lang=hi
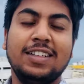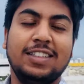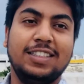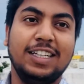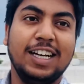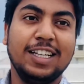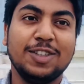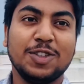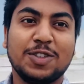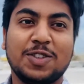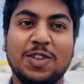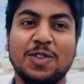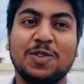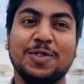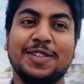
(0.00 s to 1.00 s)
या
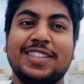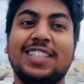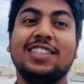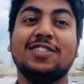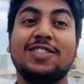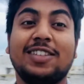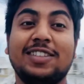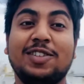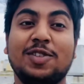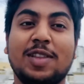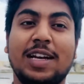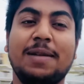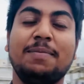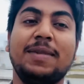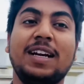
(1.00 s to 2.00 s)
दोस्तों कुछ दिन से जो
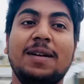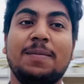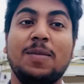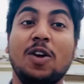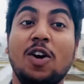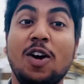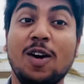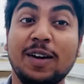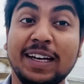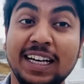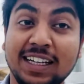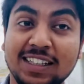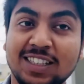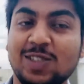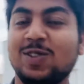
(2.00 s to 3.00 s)
था मेरा
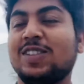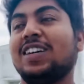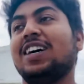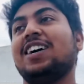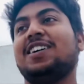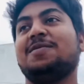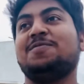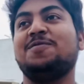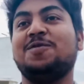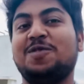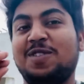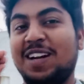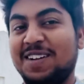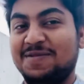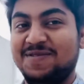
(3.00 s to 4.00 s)
ब्लॉगिंग जो था
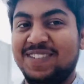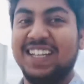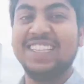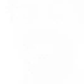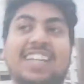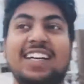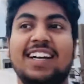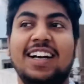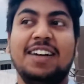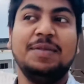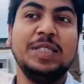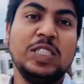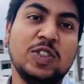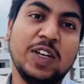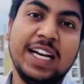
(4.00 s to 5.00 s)
पूरा एंड है
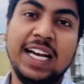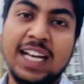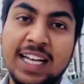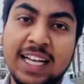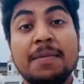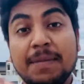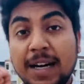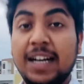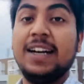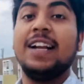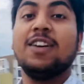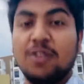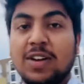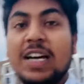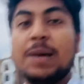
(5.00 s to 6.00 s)
अभी जो है मैं
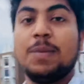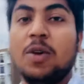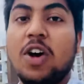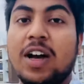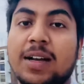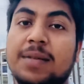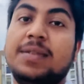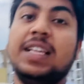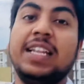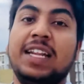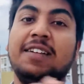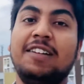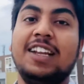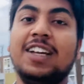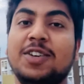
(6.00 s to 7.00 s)
रेगुलर ब्लॉग देने
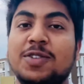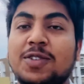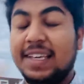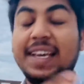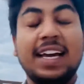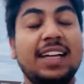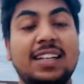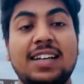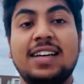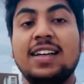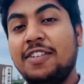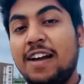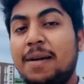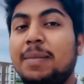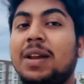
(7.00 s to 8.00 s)
वाला हूँ क्या है ना
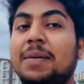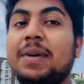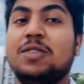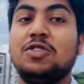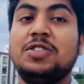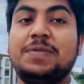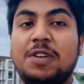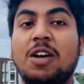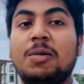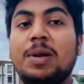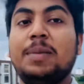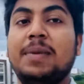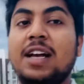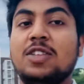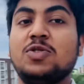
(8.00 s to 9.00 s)
फैमिली में कुछ
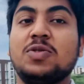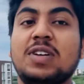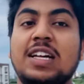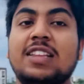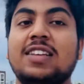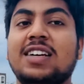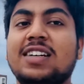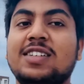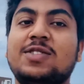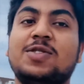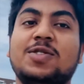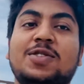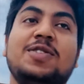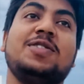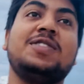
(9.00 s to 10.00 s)
प्रॉब्लम आ चुका था
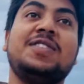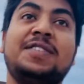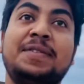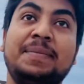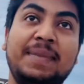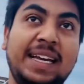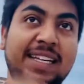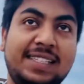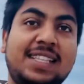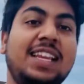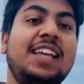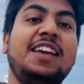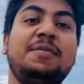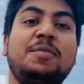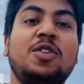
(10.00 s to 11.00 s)
सो मैं
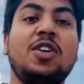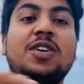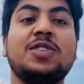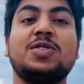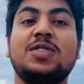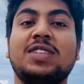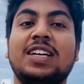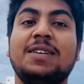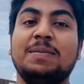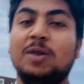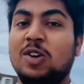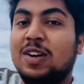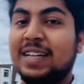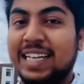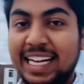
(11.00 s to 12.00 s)
इसलिए ब्लॉग जो था
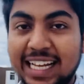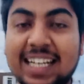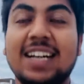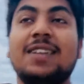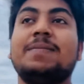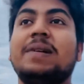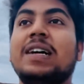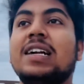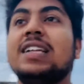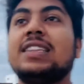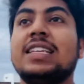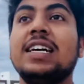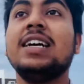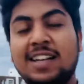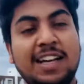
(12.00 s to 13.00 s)
ब्लॉग नहीं कर पा रहा
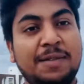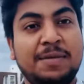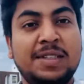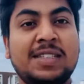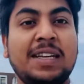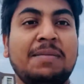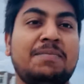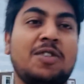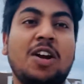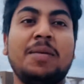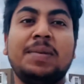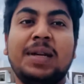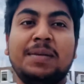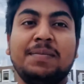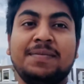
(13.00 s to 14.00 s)
था अभी सब
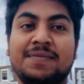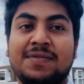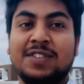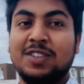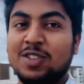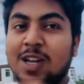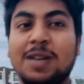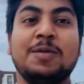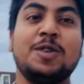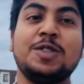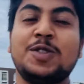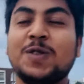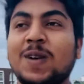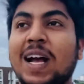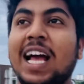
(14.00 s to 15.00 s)
प्रॉब्लम सॉल्व हो
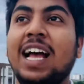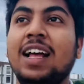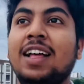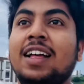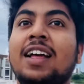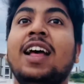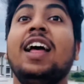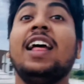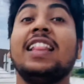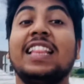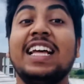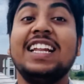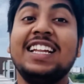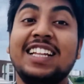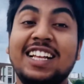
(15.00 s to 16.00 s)
चुका है
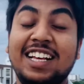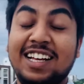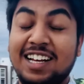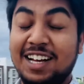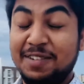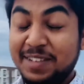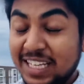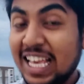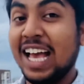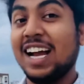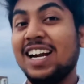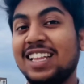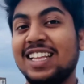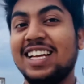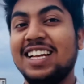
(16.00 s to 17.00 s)
देन अभी क्या
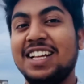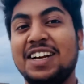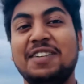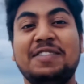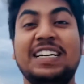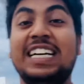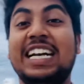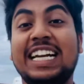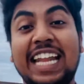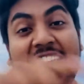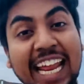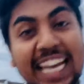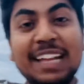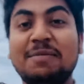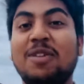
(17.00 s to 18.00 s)
करते हैं ना अभी
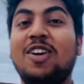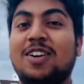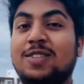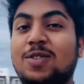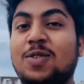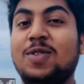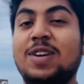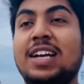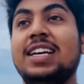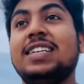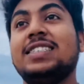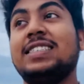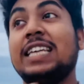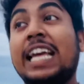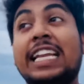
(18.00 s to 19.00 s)
डेली ब्लॉग दूंगा
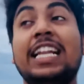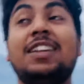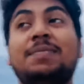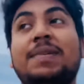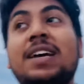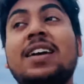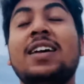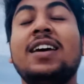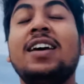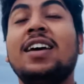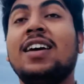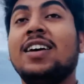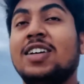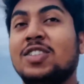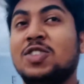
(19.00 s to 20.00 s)
इस चैनल पे
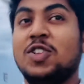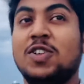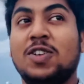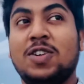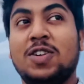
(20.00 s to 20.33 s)
जो